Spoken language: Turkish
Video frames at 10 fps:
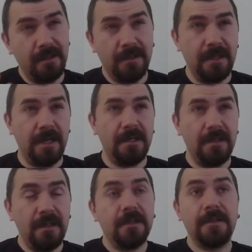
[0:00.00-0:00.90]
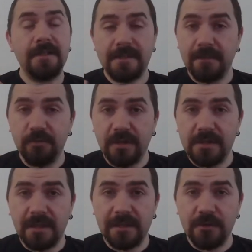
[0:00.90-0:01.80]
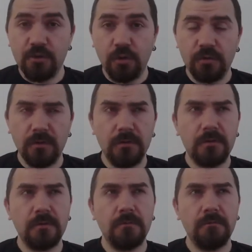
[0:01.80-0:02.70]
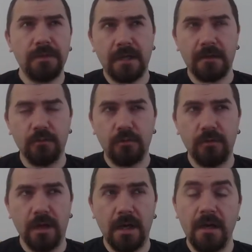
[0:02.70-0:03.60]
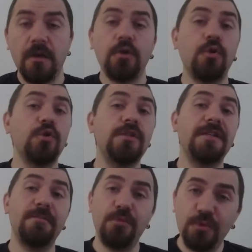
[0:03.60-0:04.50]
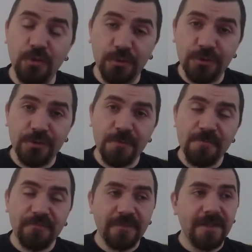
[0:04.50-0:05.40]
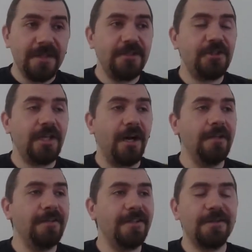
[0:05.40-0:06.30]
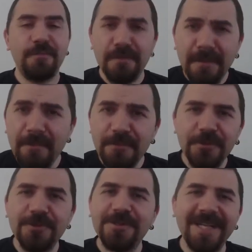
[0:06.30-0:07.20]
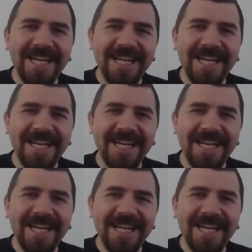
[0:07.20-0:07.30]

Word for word: yani derisi de bunların zaten solgun olur. Bir dakika ne oluyor ya? Gözleri büyük olur. işte alınları bilmem ne olur.